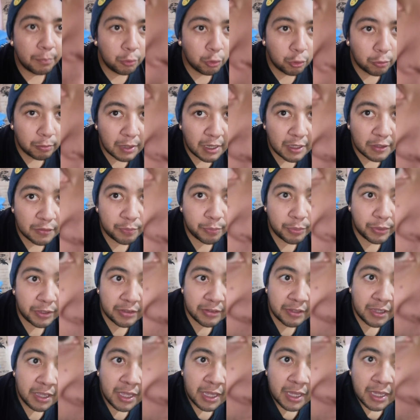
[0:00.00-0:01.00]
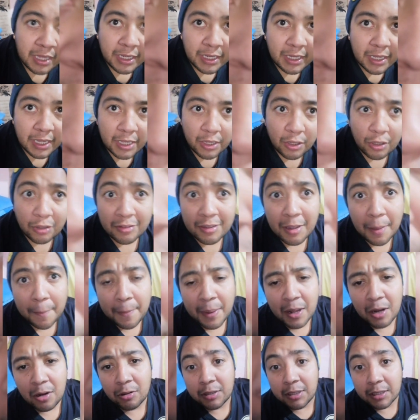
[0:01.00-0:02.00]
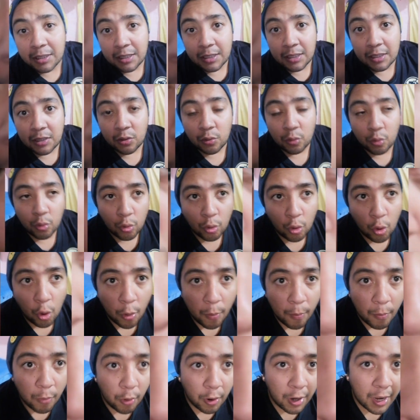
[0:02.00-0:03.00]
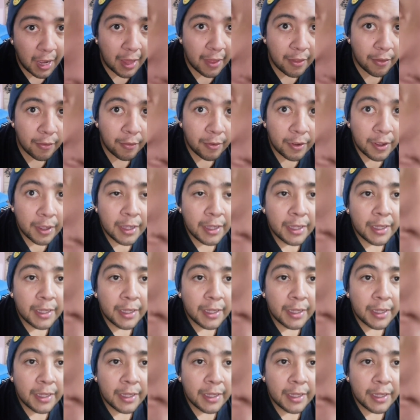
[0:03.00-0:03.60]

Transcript: Pumas, pues que yo sepa, no tiene ningún convocado.